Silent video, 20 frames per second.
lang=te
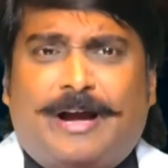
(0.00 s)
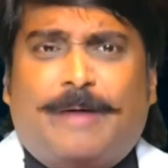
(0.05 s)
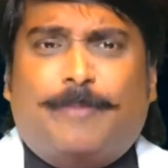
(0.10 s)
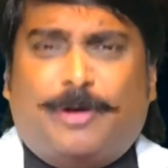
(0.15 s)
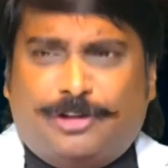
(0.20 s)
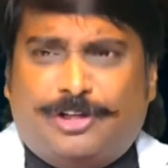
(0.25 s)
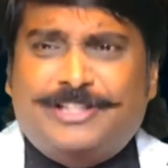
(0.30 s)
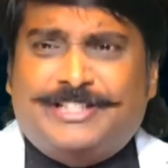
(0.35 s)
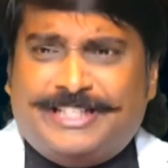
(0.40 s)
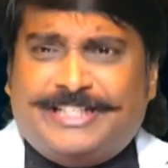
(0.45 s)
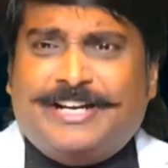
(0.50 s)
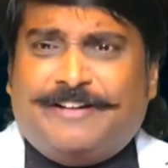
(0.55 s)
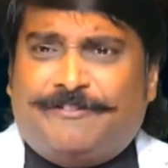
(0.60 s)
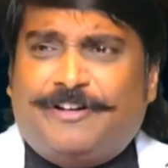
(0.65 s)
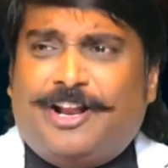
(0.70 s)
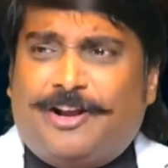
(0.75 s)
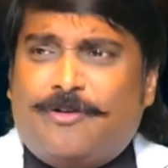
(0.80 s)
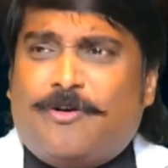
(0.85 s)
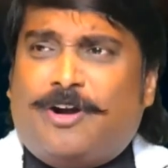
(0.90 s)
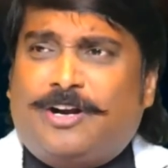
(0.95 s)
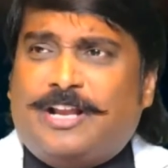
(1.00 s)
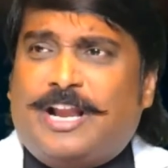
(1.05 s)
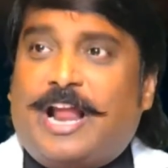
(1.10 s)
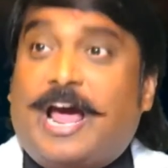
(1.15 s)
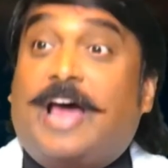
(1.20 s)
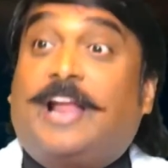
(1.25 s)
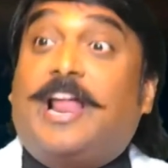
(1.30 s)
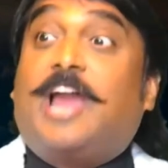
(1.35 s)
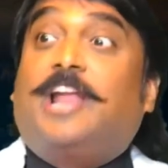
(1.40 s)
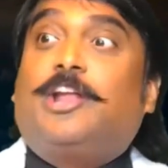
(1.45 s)
ఆ మందులు చీటి ఇవ్వండి నేను
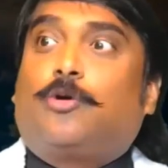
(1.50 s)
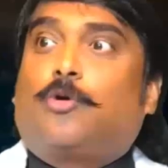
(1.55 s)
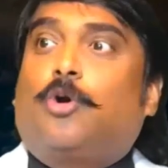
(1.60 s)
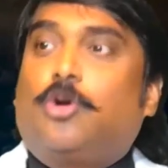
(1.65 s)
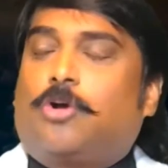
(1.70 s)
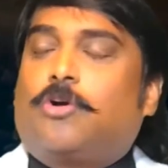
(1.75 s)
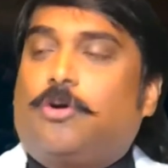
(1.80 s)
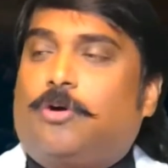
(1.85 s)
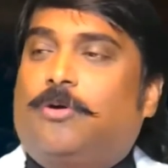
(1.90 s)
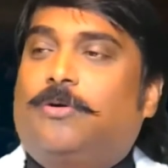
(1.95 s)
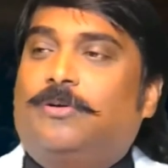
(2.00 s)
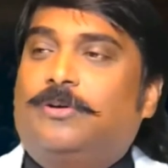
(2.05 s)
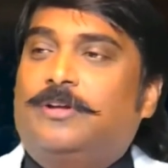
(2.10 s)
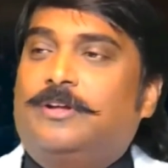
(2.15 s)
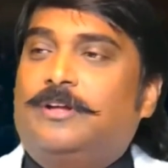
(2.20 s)
కొంటాను అనాలి కొడుకు